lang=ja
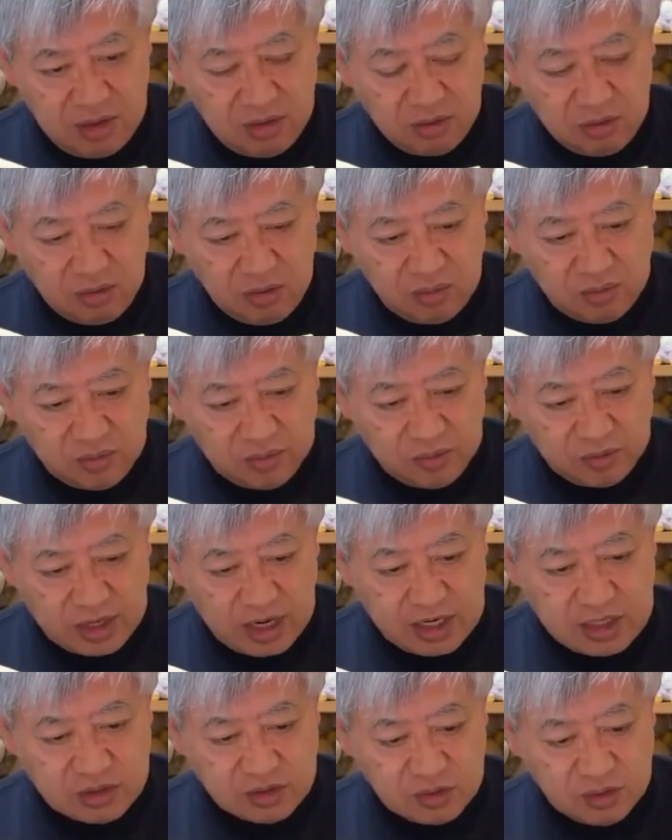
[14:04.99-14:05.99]
頭部も
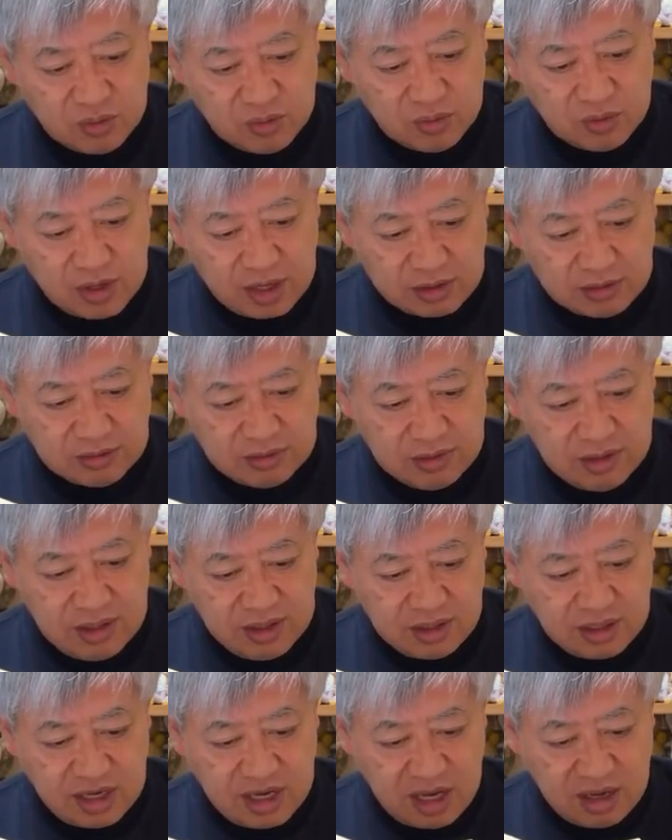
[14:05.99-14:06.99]
内臓もなく、
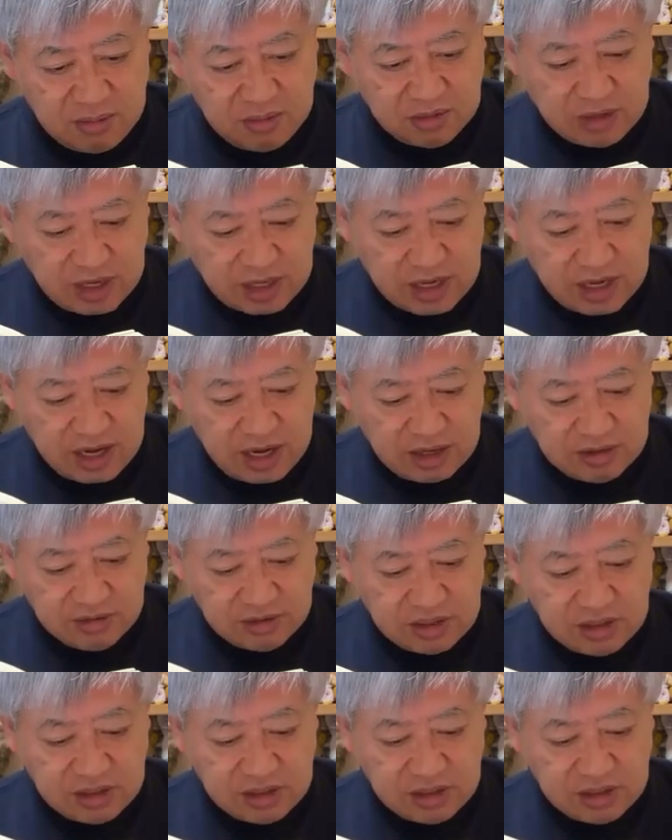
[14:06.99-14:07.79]
頸部だけある